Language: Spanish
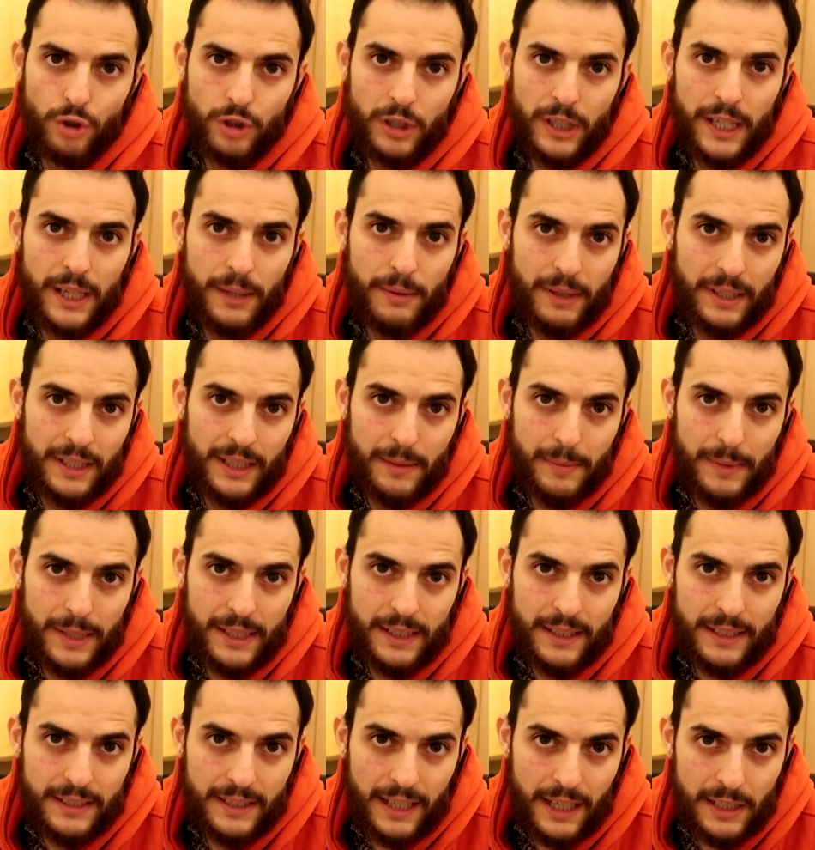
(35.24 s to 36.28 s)
Cosa que
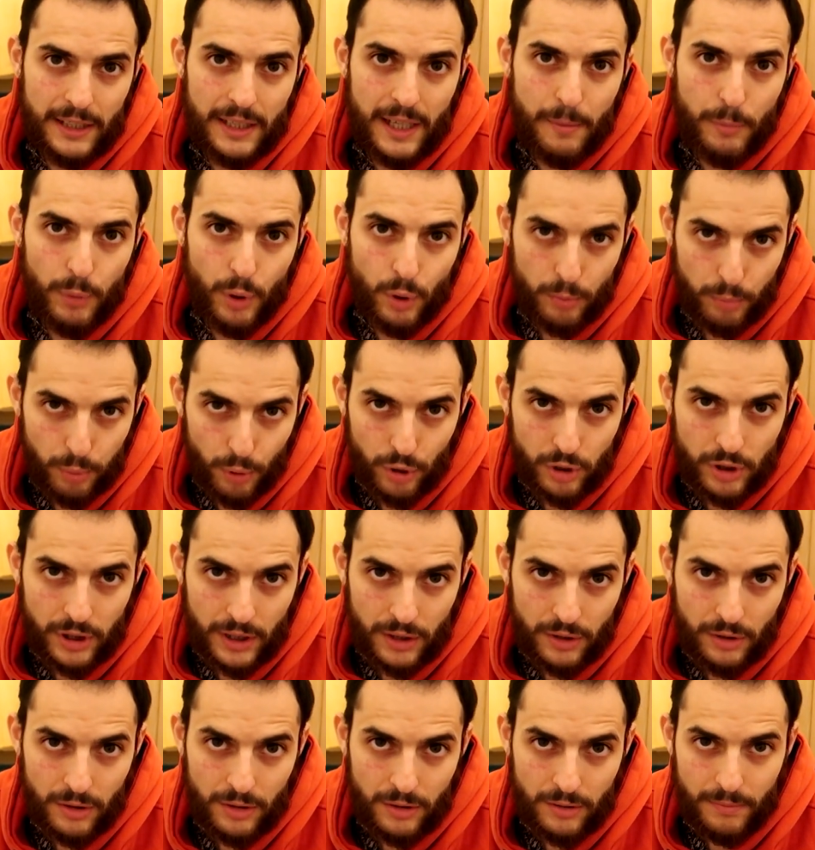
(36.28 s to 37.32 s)
evidentemente está hecha a
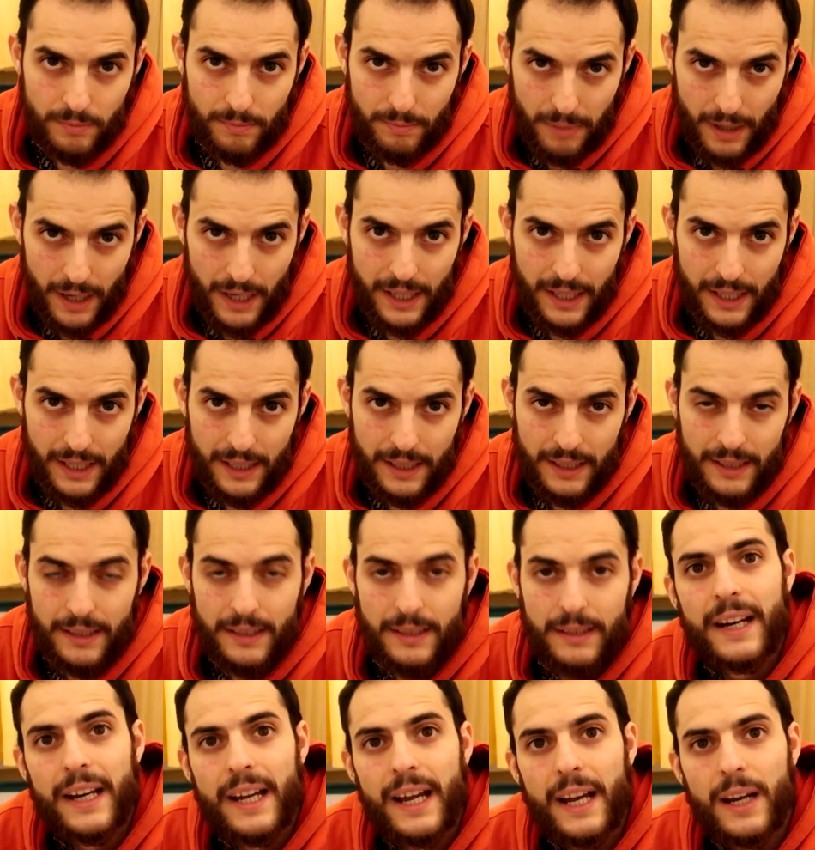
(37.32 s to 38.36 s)
propósito para
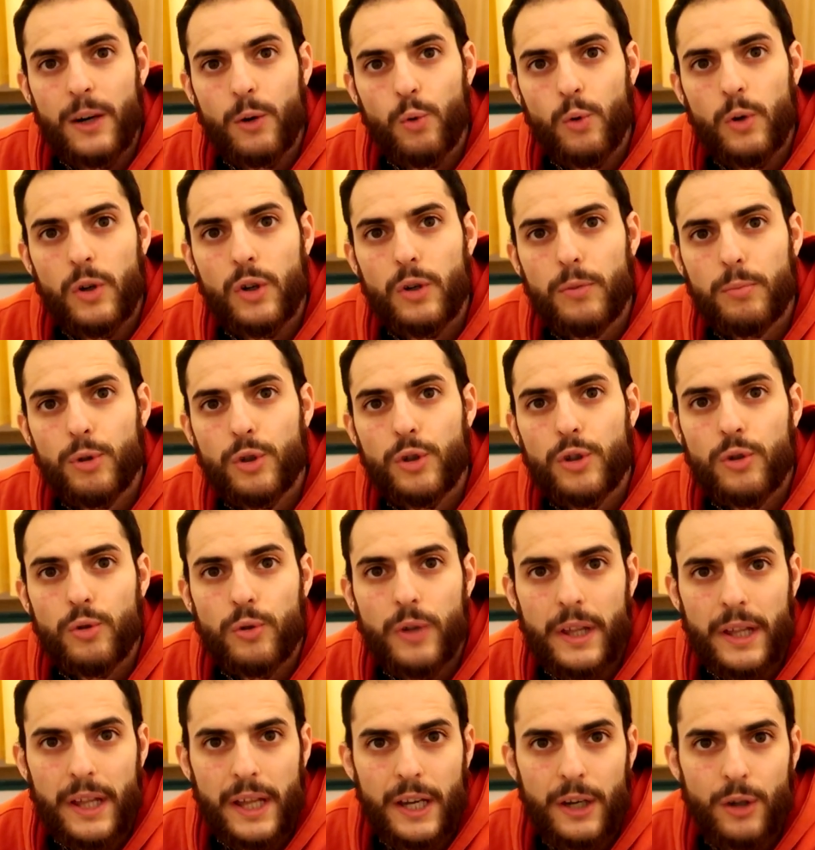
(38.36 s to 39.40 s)
crear luego pues,
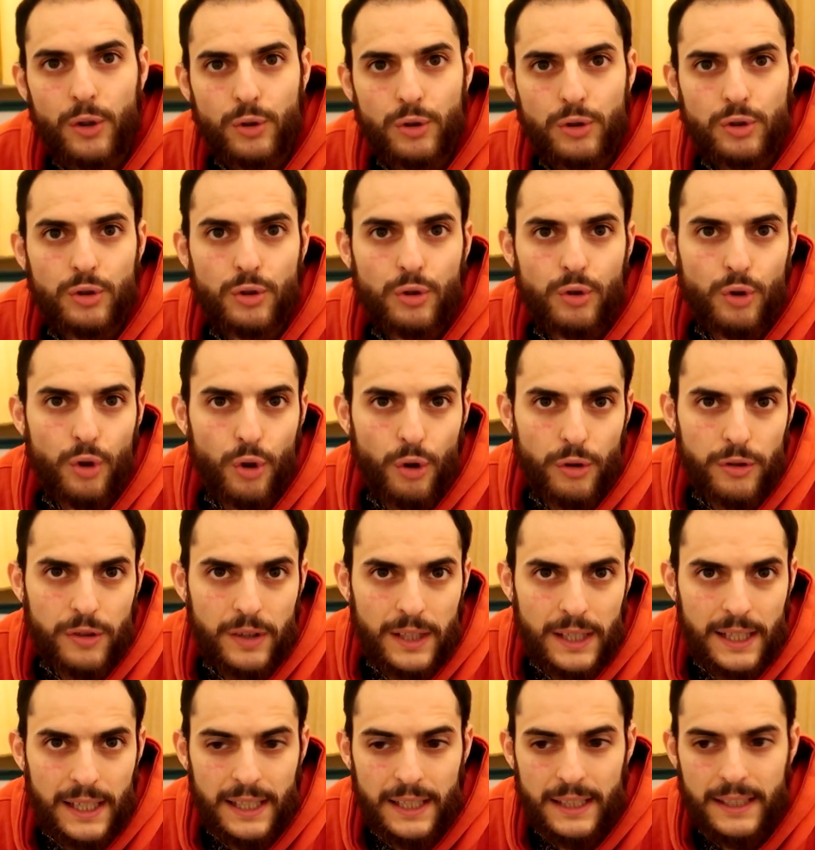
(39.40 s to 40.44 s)
ciudadanos
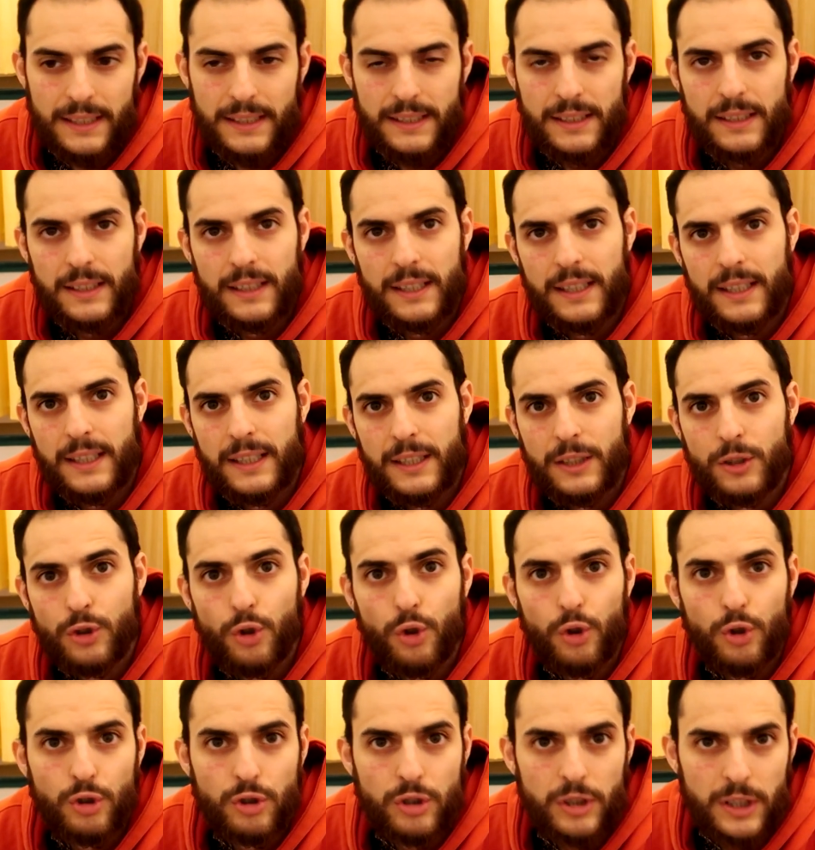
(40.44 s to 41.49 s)
dóciles, eh,
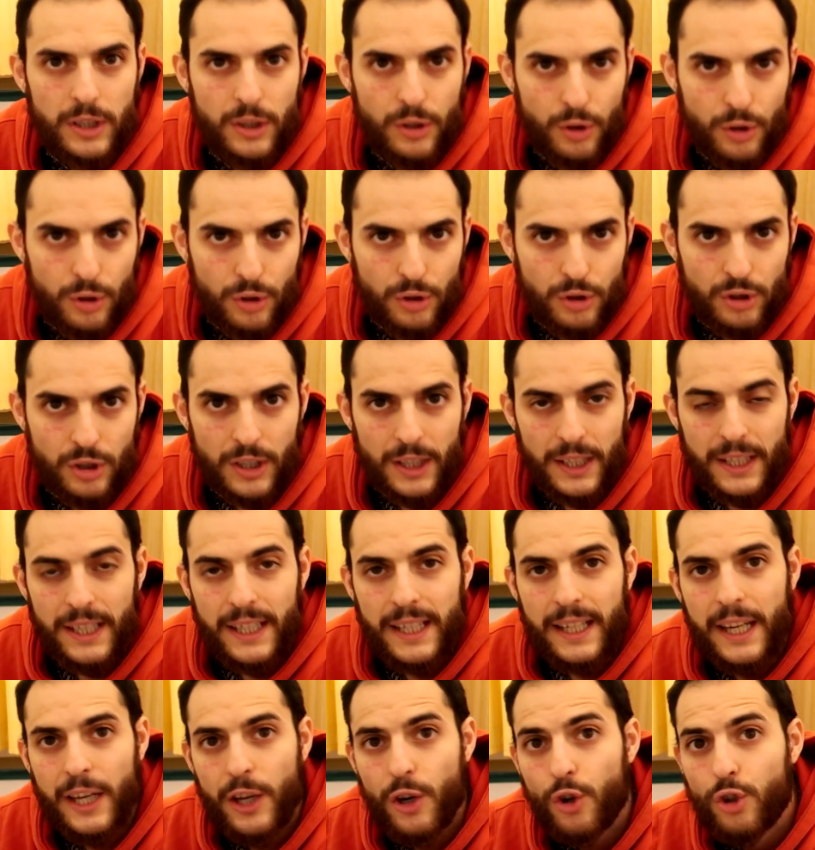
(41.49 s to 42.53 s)
tóxicos,
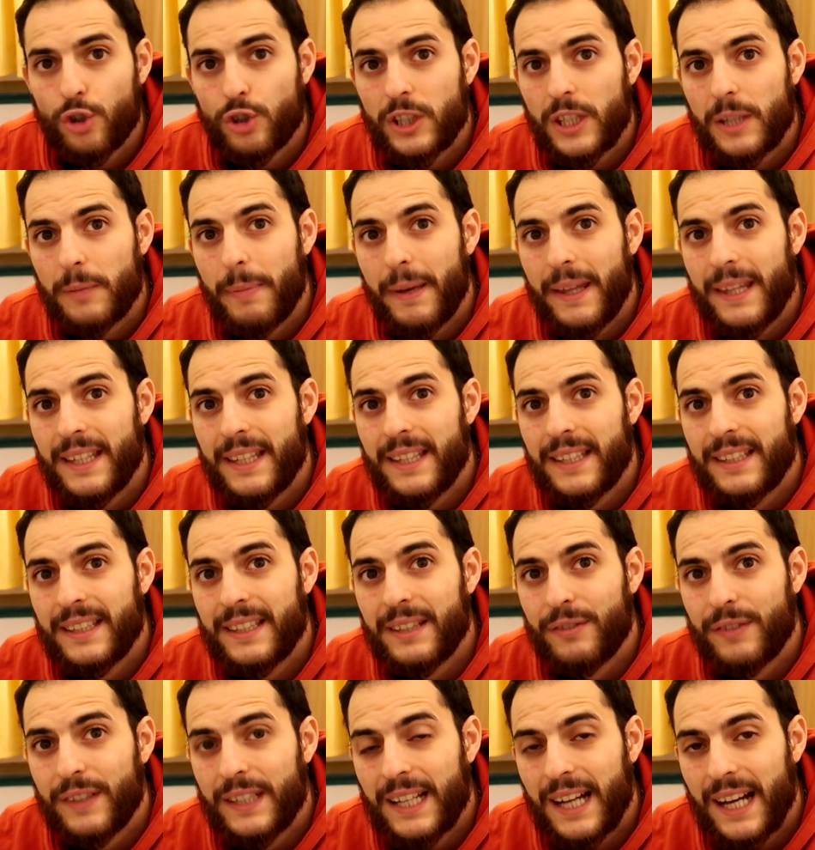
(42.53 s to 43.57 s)
que no sepa
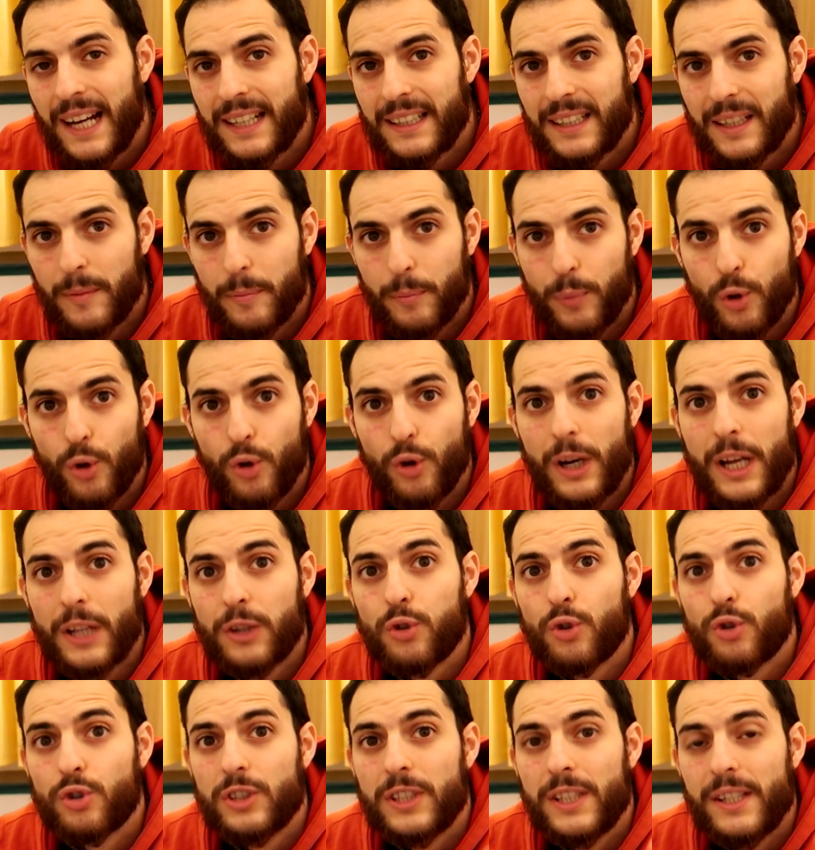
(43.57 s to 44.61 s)
identificar tampoco
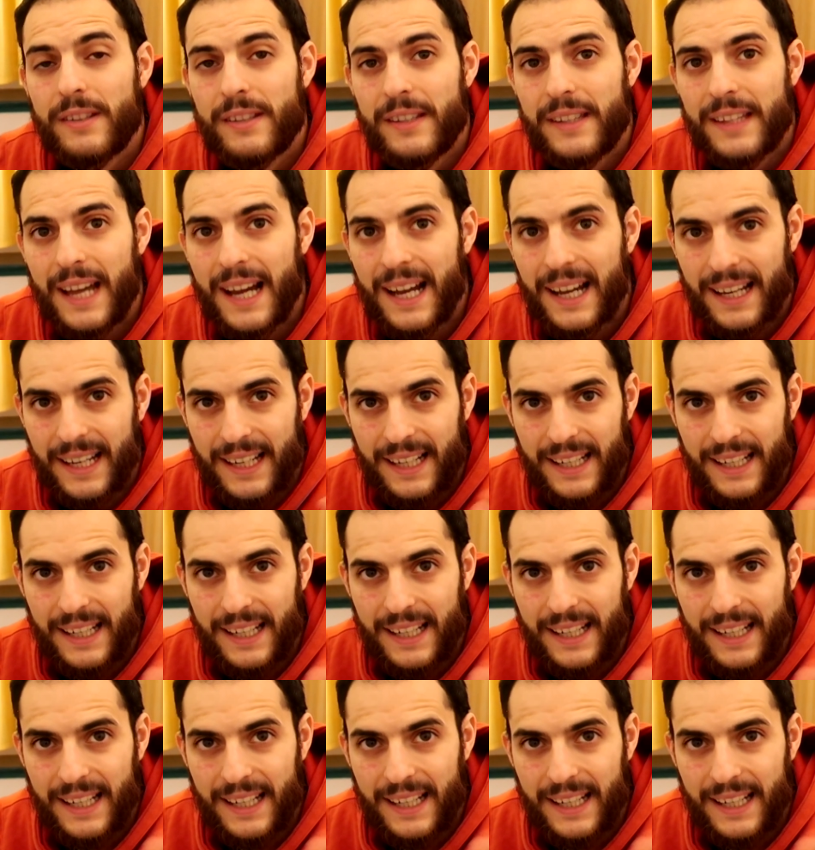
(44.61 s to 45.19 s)
la toxicidad